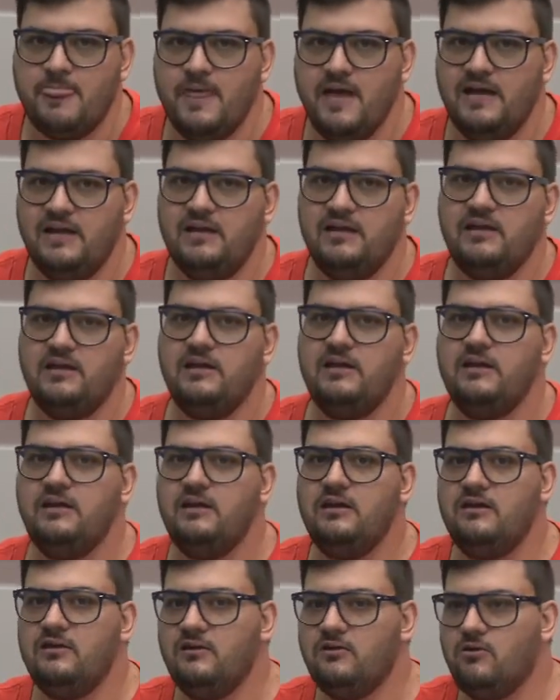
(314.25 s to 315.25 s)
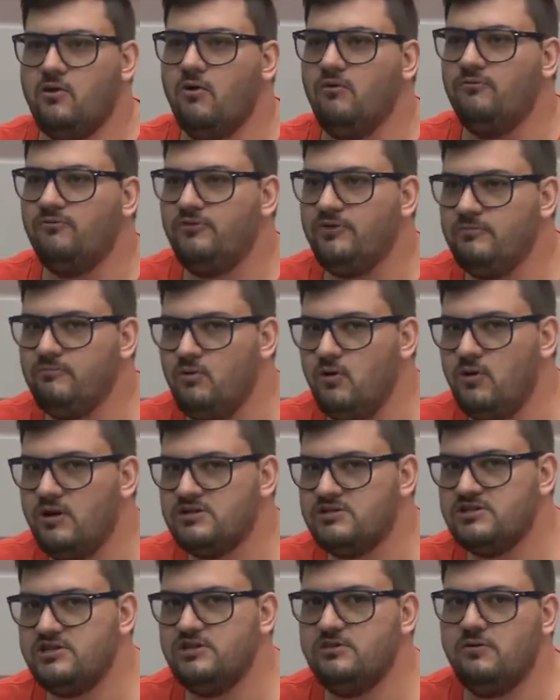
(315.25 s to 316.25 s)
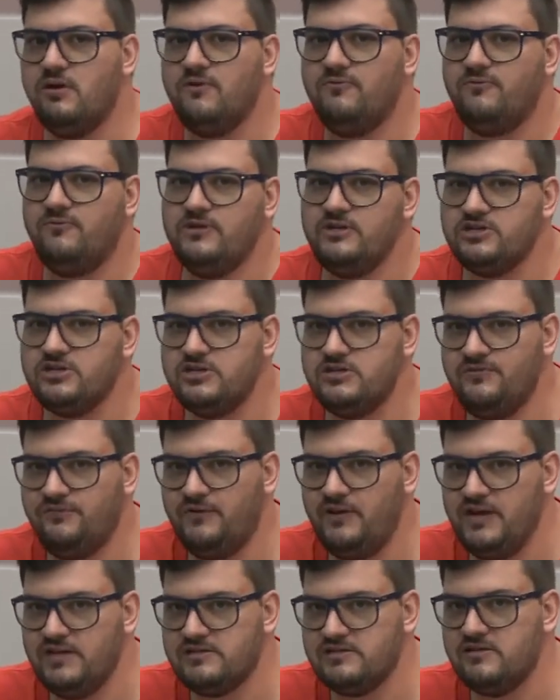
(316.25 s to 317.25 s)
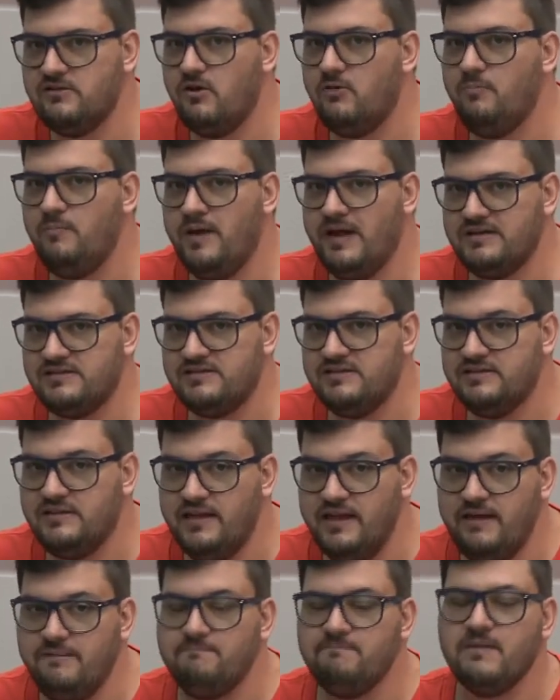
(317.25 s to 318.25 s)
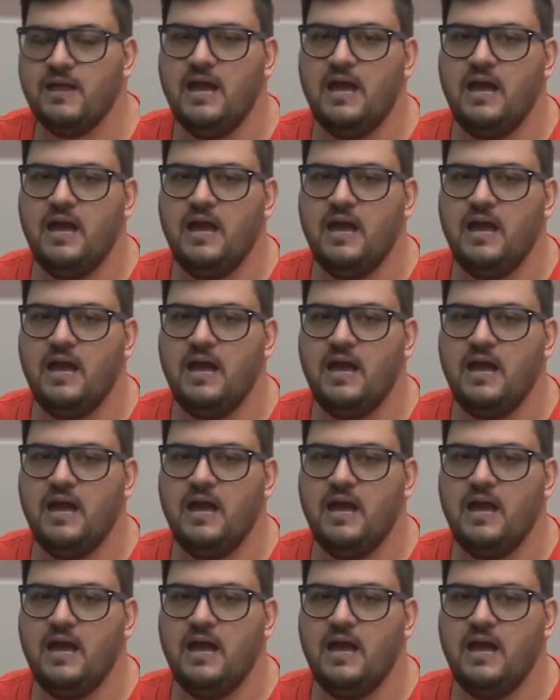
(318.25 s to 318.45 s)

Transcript: Ele confirmou, assinou a ficha de filiação ao PSD,